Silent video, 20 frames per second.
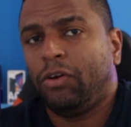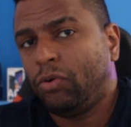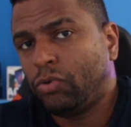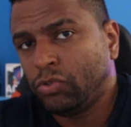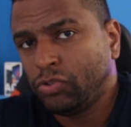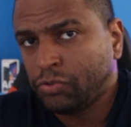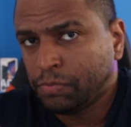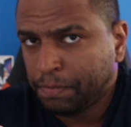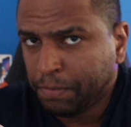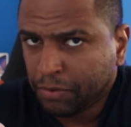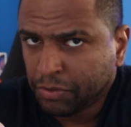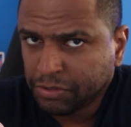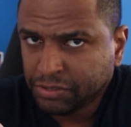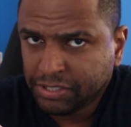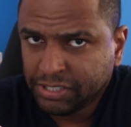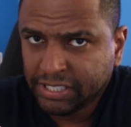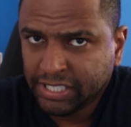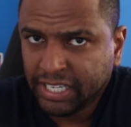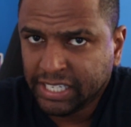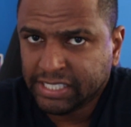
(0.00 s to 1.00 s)
em alguns
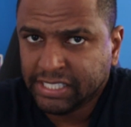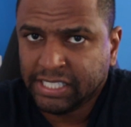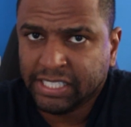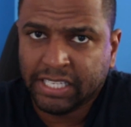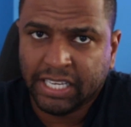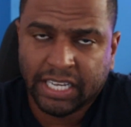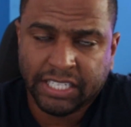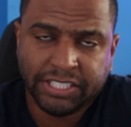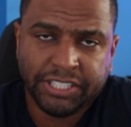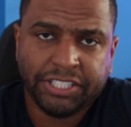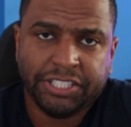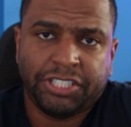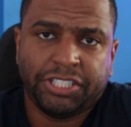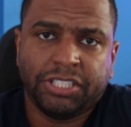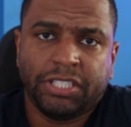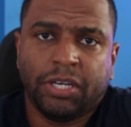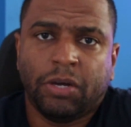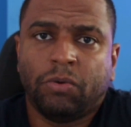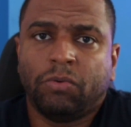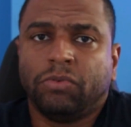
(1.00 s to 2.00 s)
pontos que assim a gente
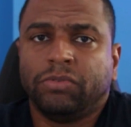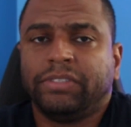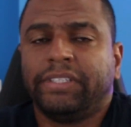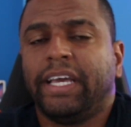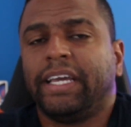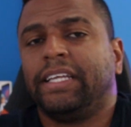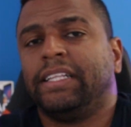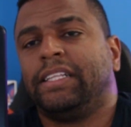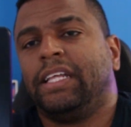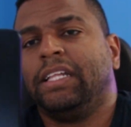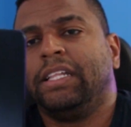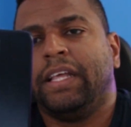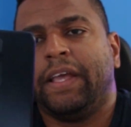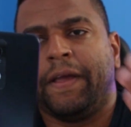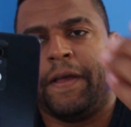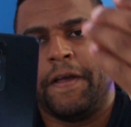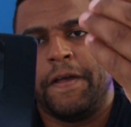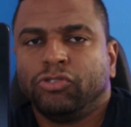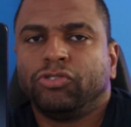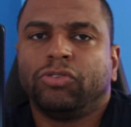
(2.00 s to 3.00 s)
não consegue
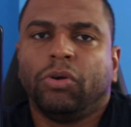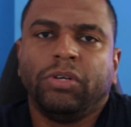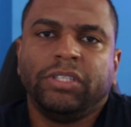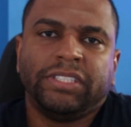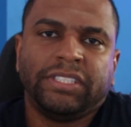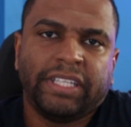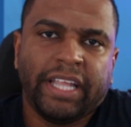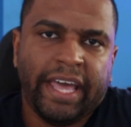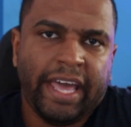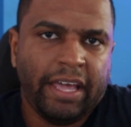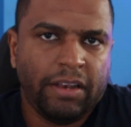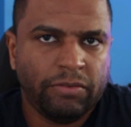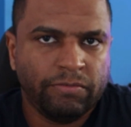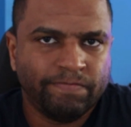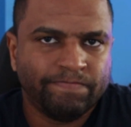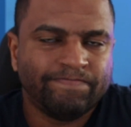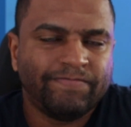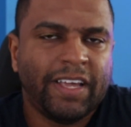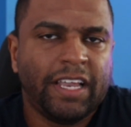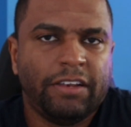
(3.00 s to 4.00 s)
entender. Som estéreo,
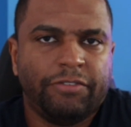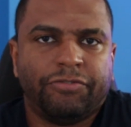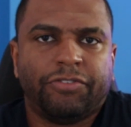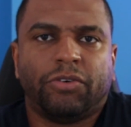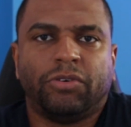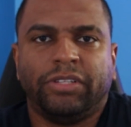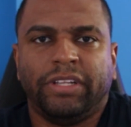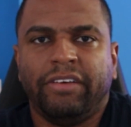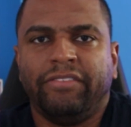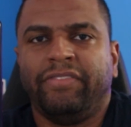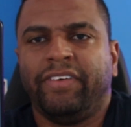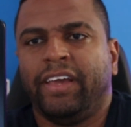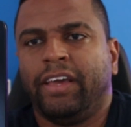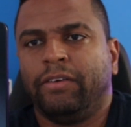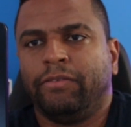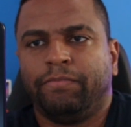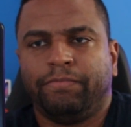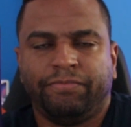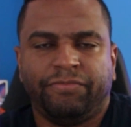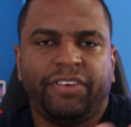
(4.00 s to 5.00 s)
ele ficou
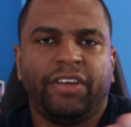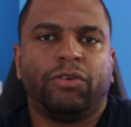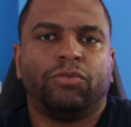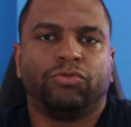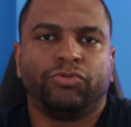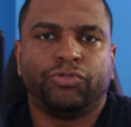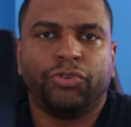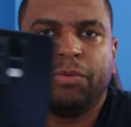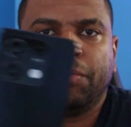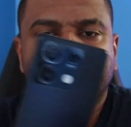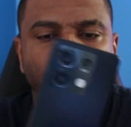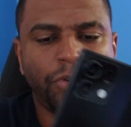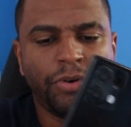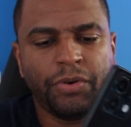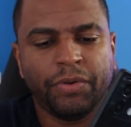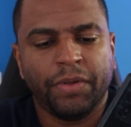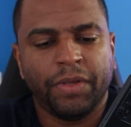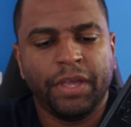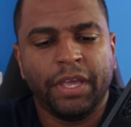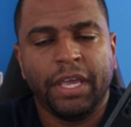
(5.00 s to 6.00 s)
devendo, veio com som
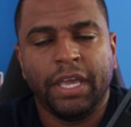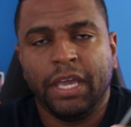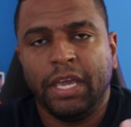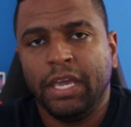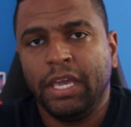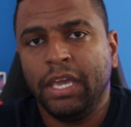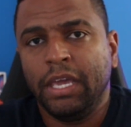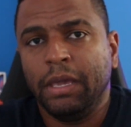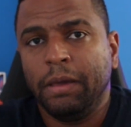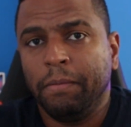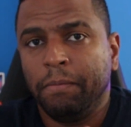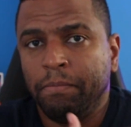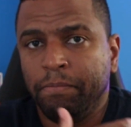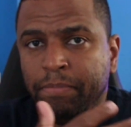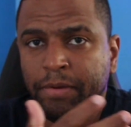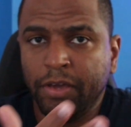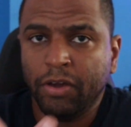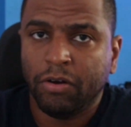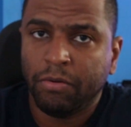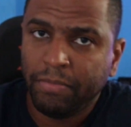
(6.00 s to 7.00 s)
mono e
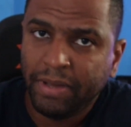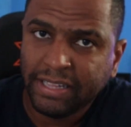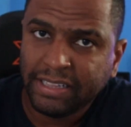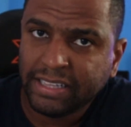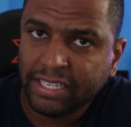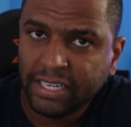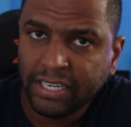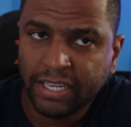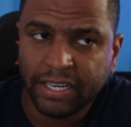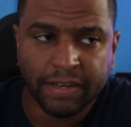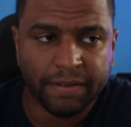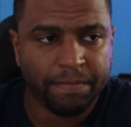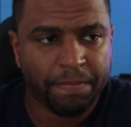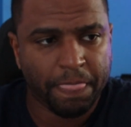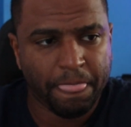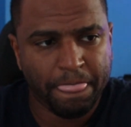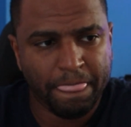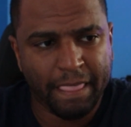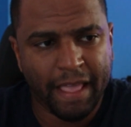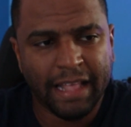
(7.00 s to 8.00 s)
biometria
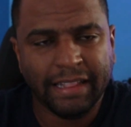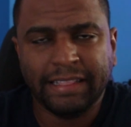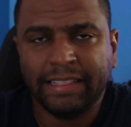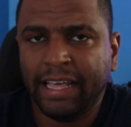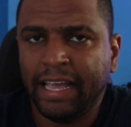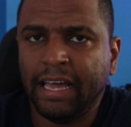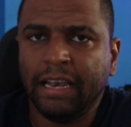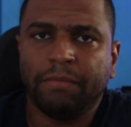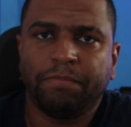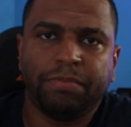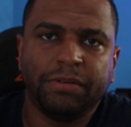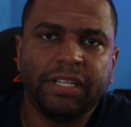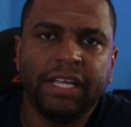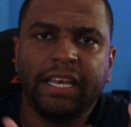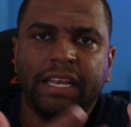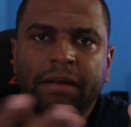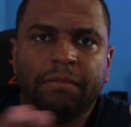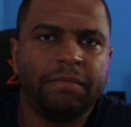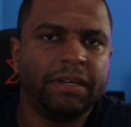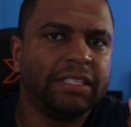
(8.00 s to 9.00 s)
na tela
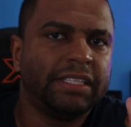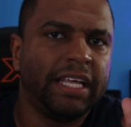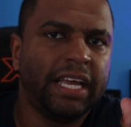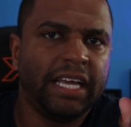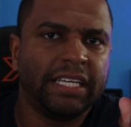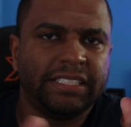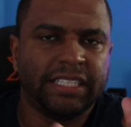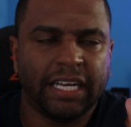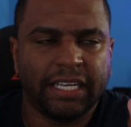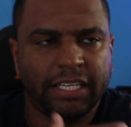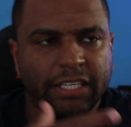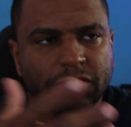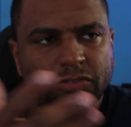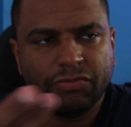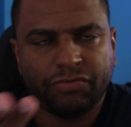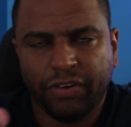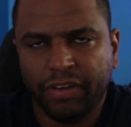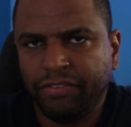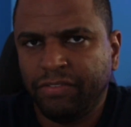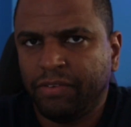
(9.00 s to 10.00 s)
poderia manter, já que
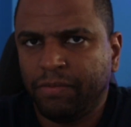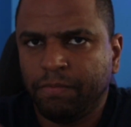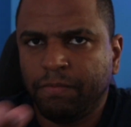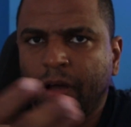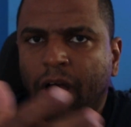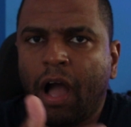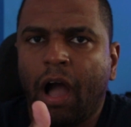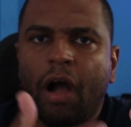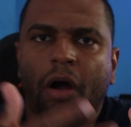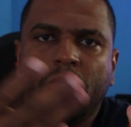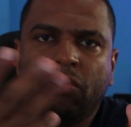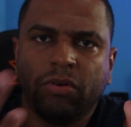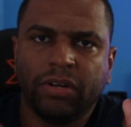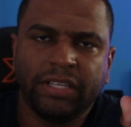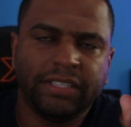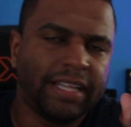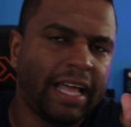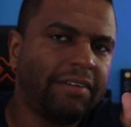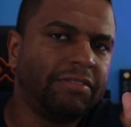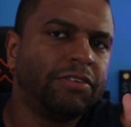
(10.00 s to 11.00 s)
isso foi algo que
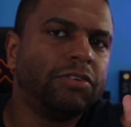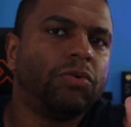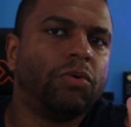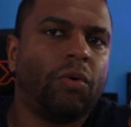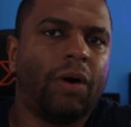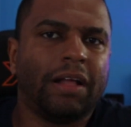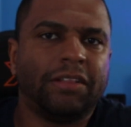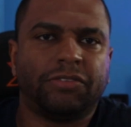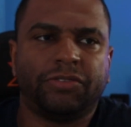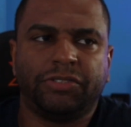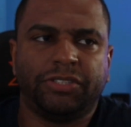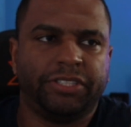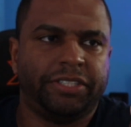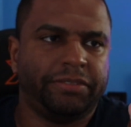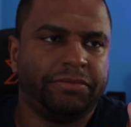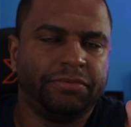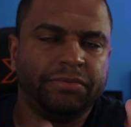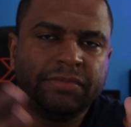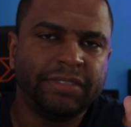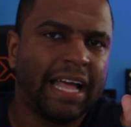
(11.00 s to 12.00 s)
estava no 4G,
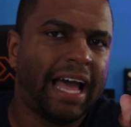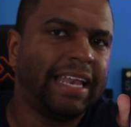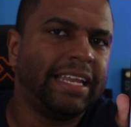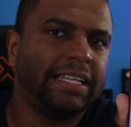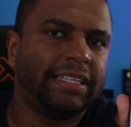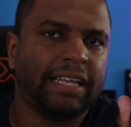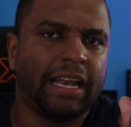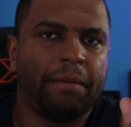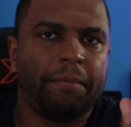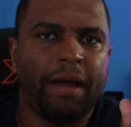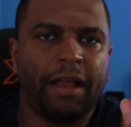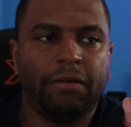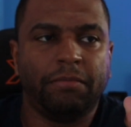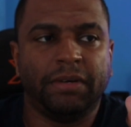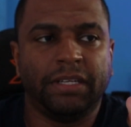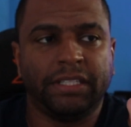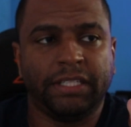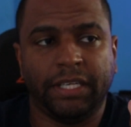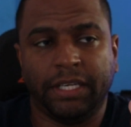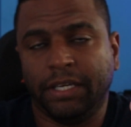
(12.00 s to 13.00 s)
não daria trabalho
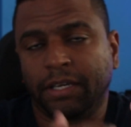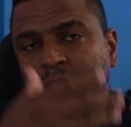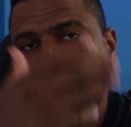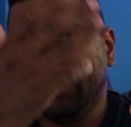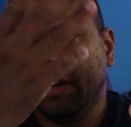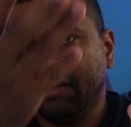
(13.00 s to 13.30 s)
manter